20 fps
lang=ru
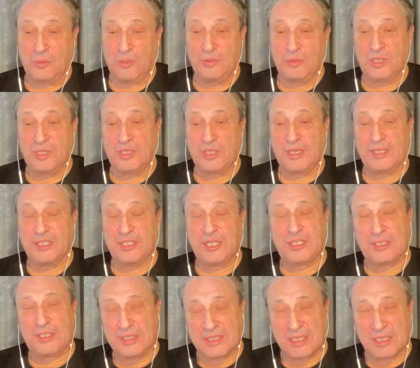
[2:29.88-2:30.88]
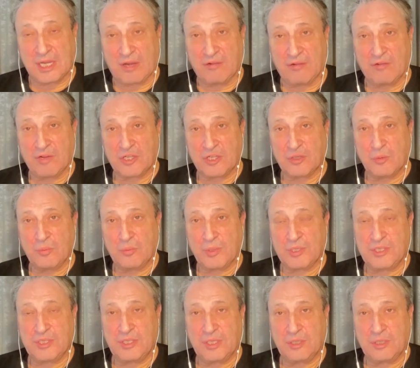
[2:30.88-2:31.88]
я могу сказать? Честь и слава вашему
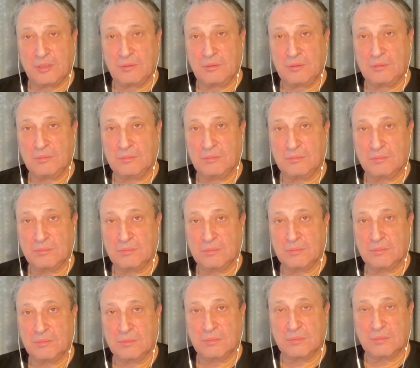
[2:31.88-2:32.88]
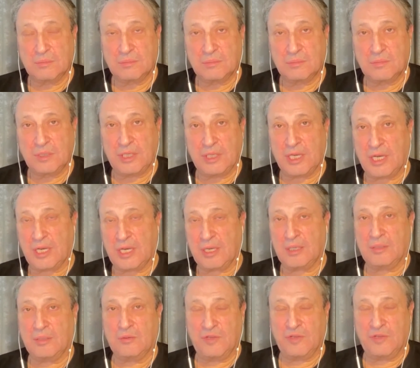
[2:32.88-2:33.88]
президенту.
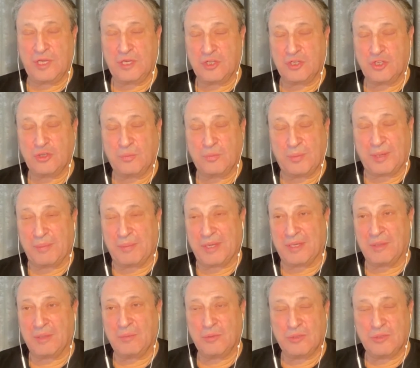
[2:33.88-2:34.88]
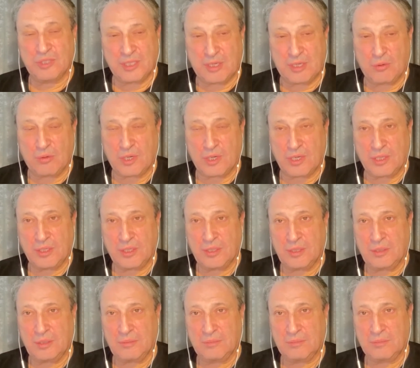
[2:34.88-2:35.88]
Я уверен, что победа будет за
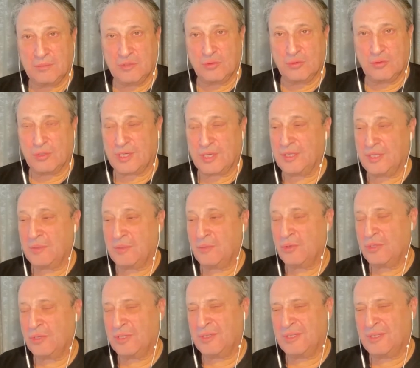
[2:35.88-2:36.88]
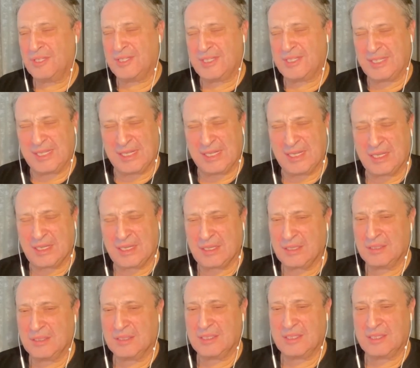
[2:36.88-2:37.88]
Украину. Украина будет
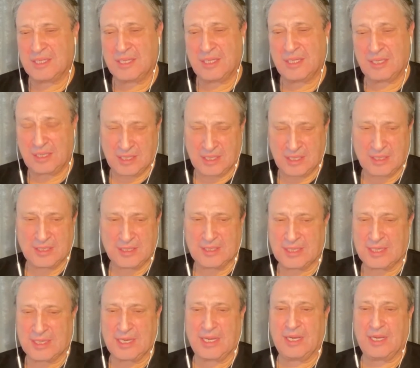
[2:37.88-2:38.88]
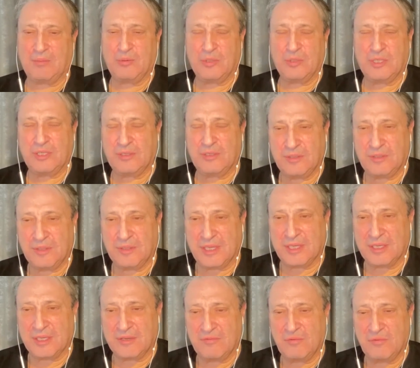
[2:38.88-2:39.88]
сильная страна, как Израиль после
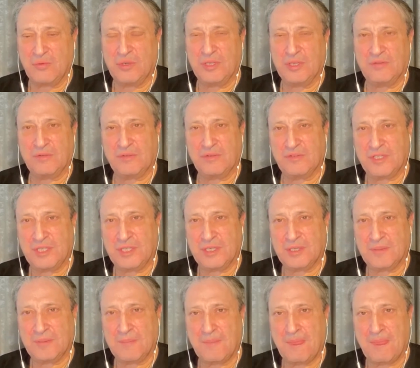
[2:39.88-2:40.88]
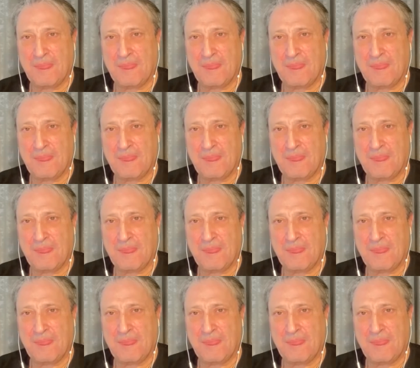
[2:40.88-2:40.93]
этих войн во всех,